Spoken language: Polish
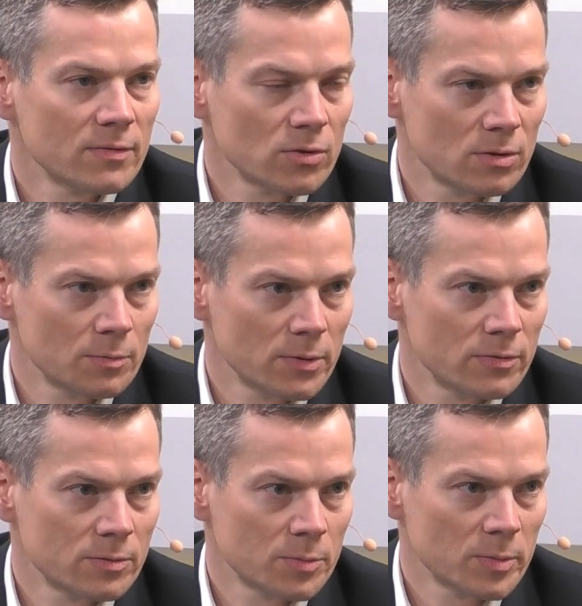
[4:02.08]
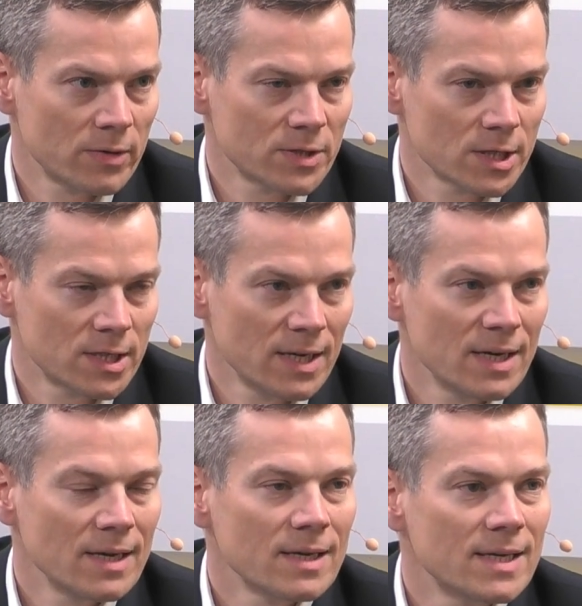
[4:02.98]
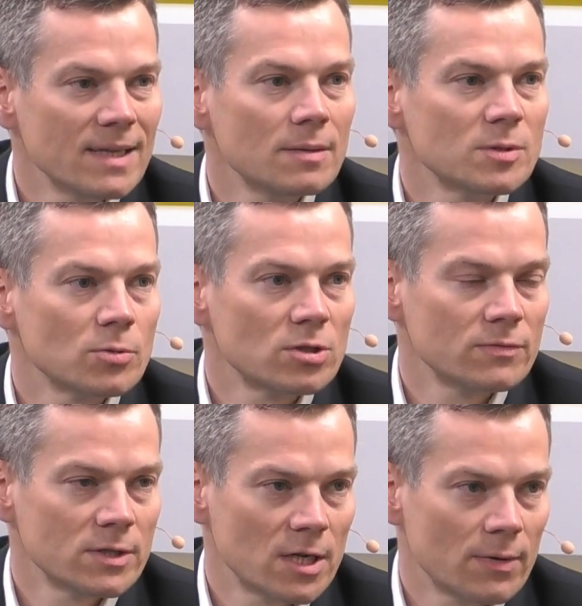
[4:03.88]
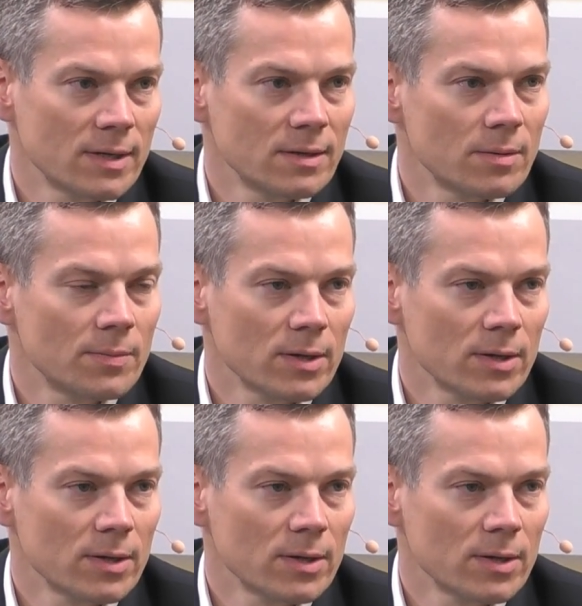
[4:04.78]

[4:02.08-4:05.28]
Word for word: prawne, o którym wspomniałem wcześniej. Jednym z możliwych działań